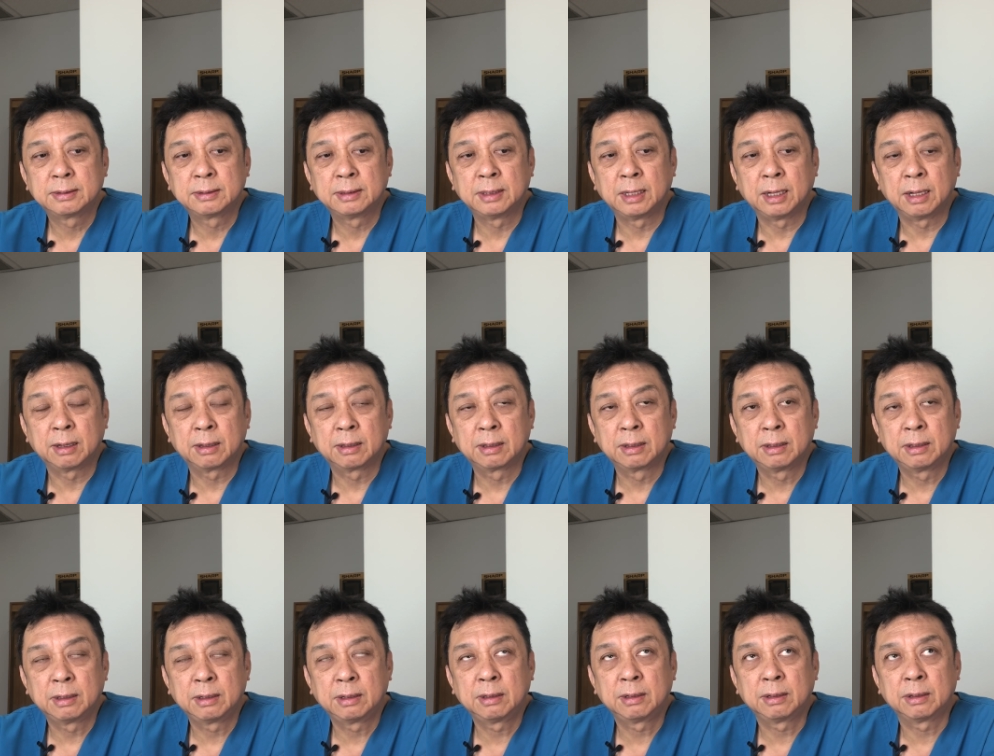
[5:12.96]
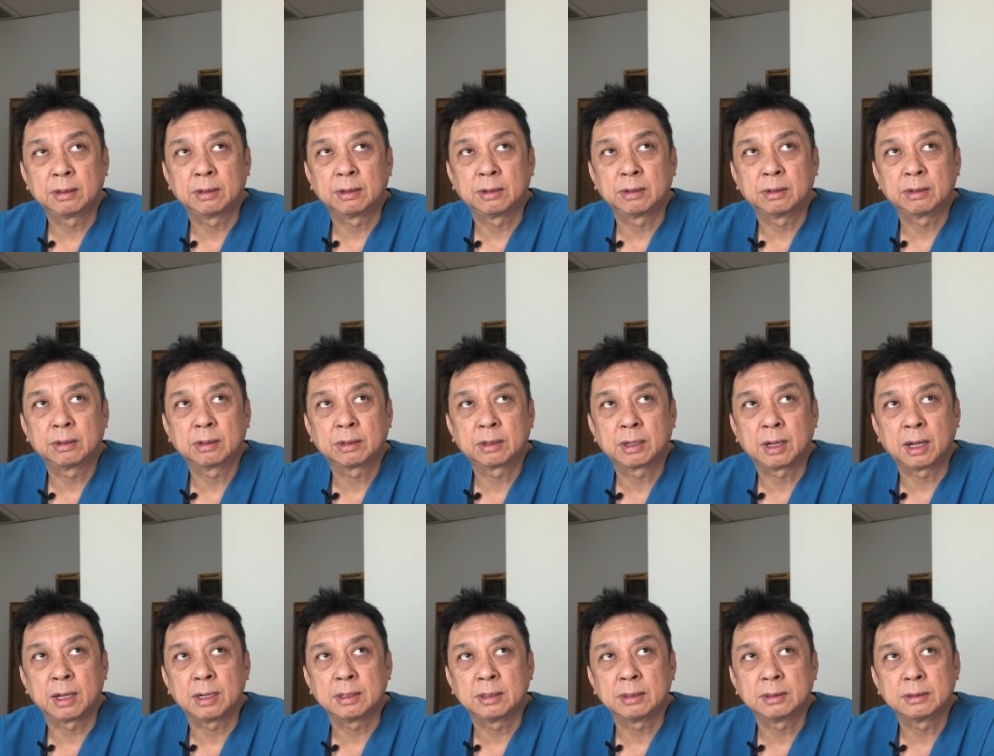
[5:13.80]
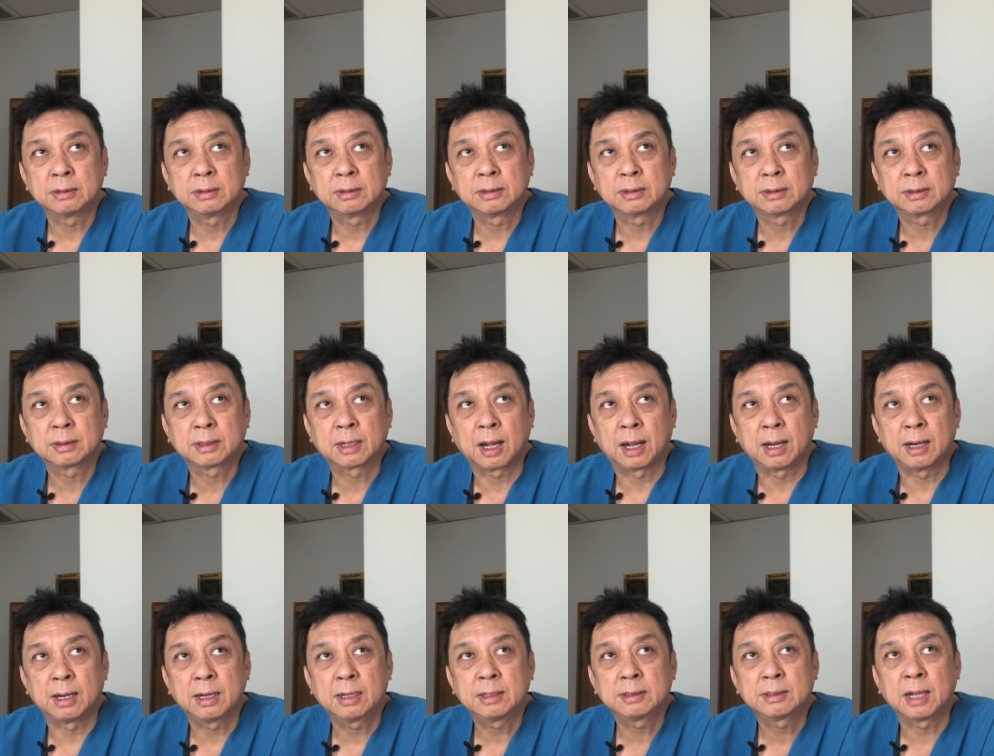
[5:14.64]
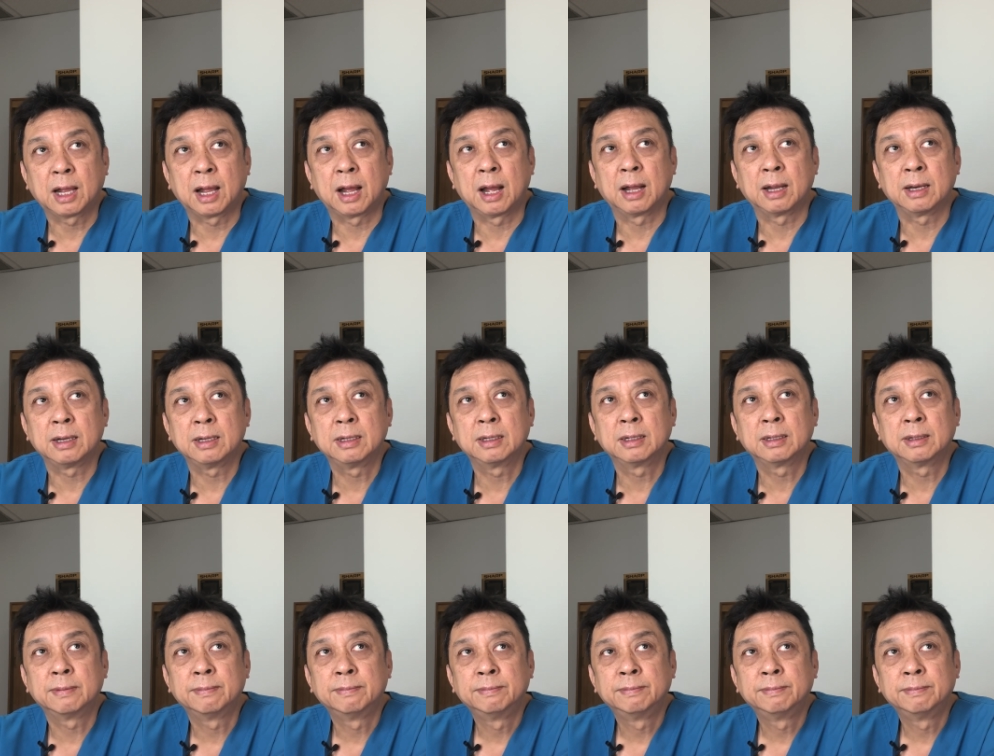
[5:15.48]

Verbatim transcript: แล้วก็การการรักษาเนี่ย